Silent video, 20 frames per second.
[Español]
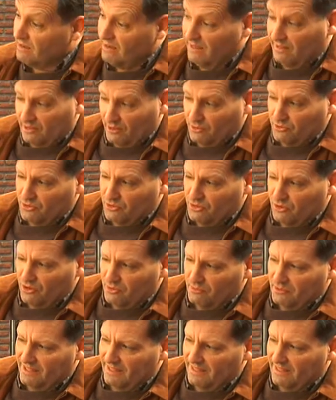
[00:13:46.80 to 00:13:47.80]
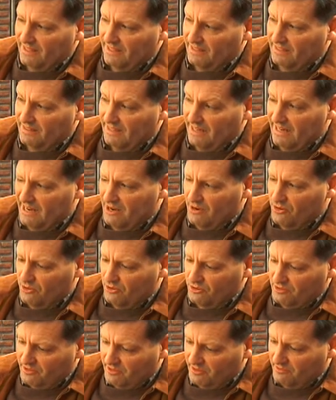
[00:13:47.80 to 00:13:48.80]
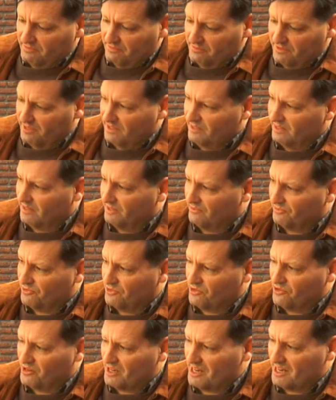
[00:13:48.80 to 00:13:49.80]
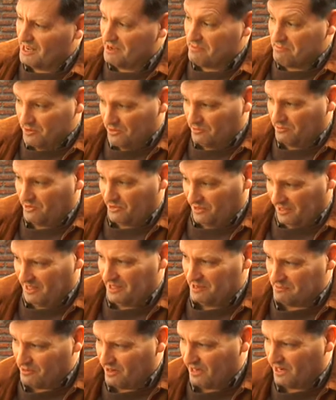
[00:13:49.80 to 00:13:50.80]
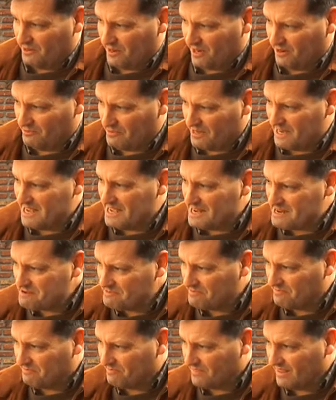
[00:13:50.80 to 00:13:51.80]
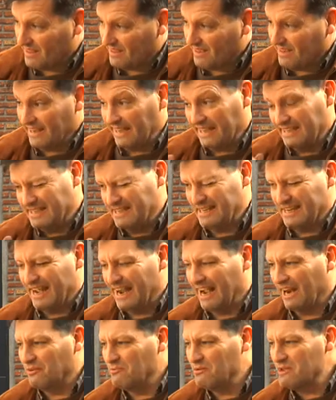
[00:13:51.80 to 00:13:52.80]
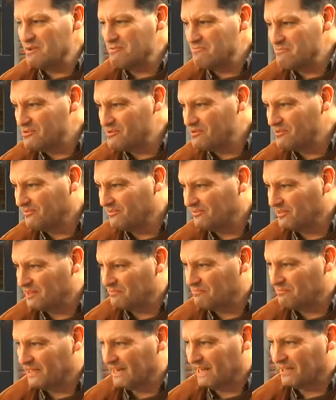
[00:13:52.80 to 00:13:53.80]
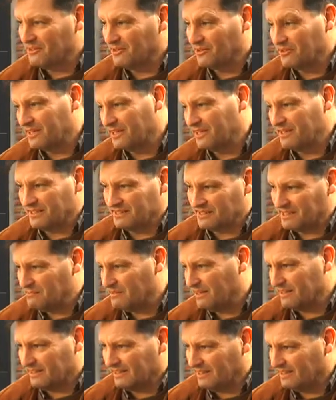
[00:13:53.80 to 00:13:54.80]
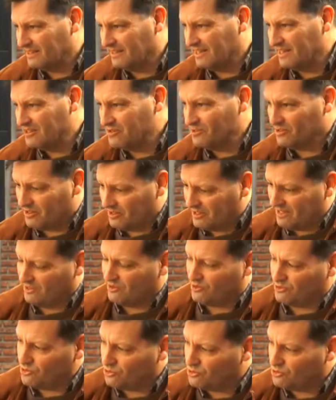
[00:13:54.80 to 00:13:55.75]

que Estados Unidos lo mire de, lejos y, fogonee, pero porque después le va a convenir, que China haga lo mismo, esperando que se maten entre ellos y quedo yo